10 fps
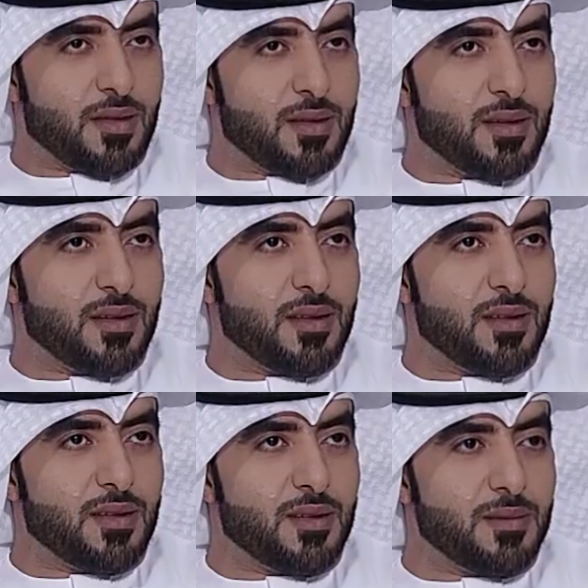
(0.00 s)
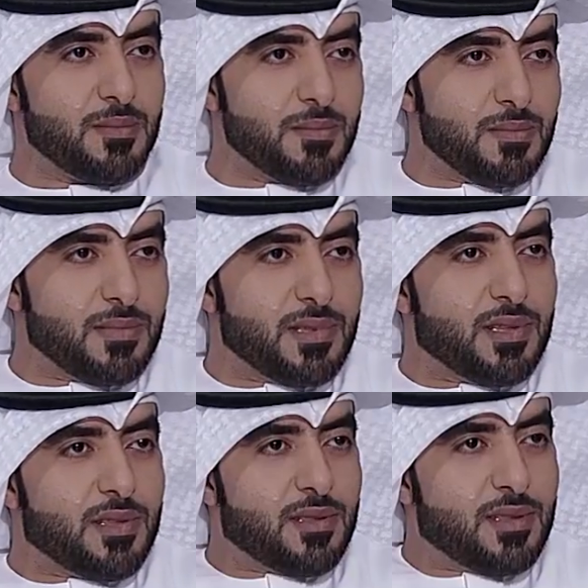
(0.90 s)
أه
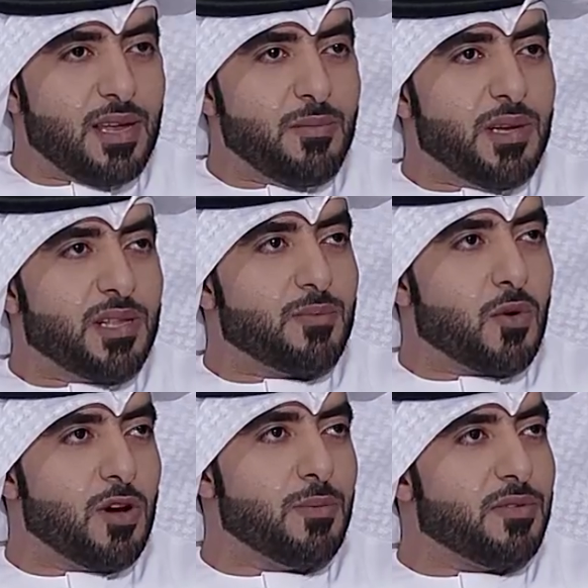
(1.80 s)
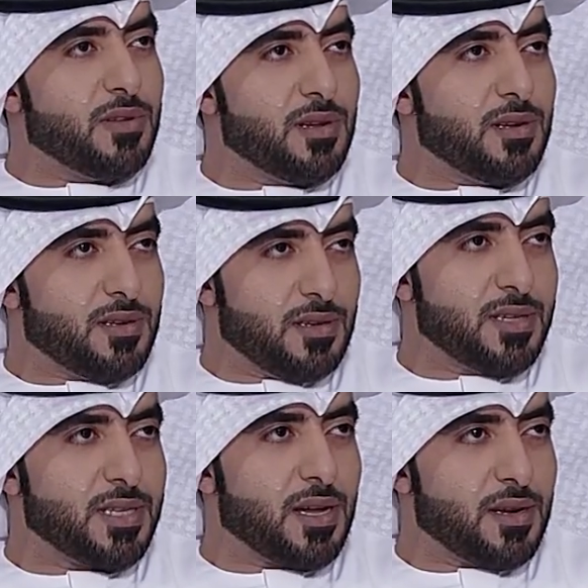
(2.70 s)
تنميه موهبه في
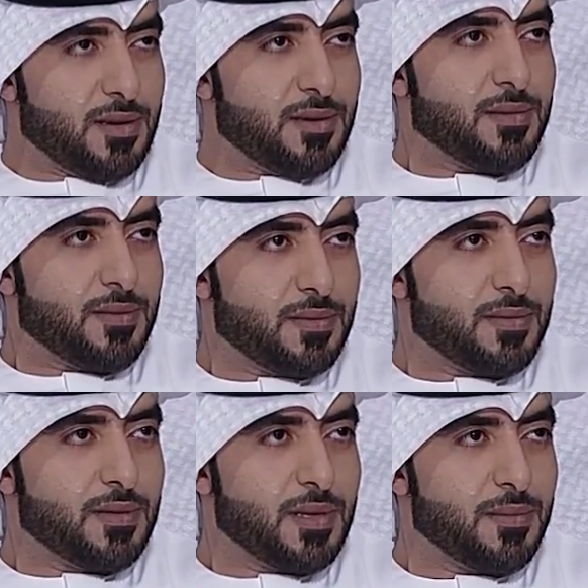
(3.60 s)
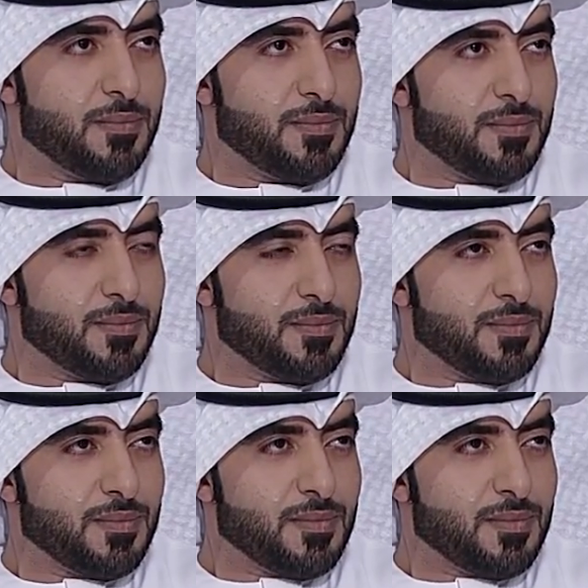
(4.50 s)
تنميه موهبه زين اوكي الحين احنا